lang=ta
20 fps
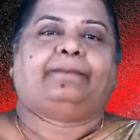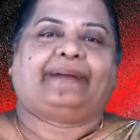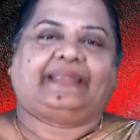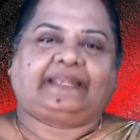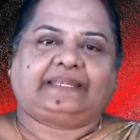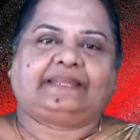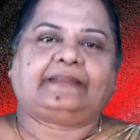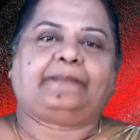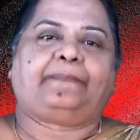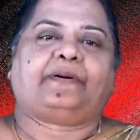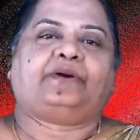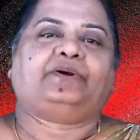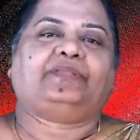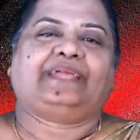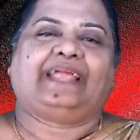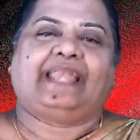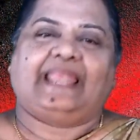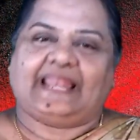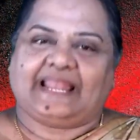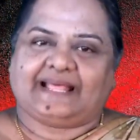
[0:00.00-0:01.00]
மற்ற
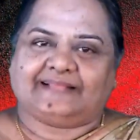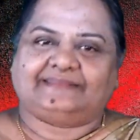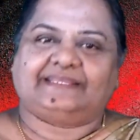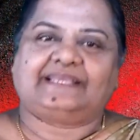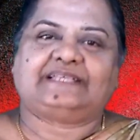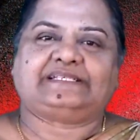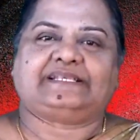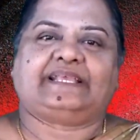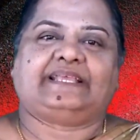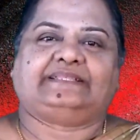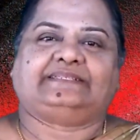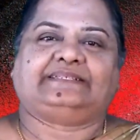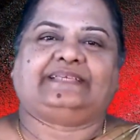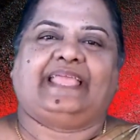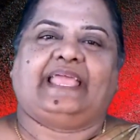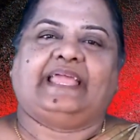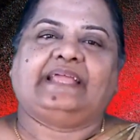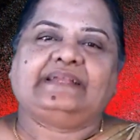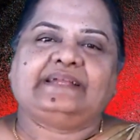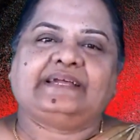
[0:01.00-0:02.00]
பகுதிகள் எல்லாத்தையும் சேர்த்து
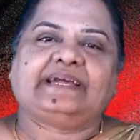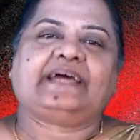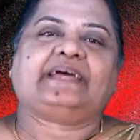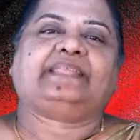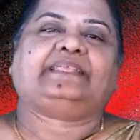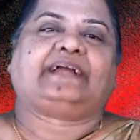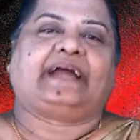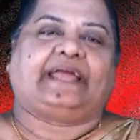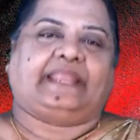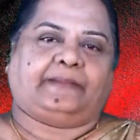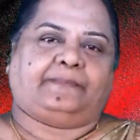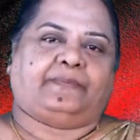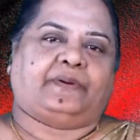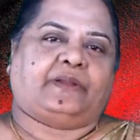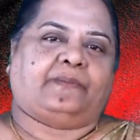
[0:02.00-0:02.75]
எங்கே அது கரெக்ட்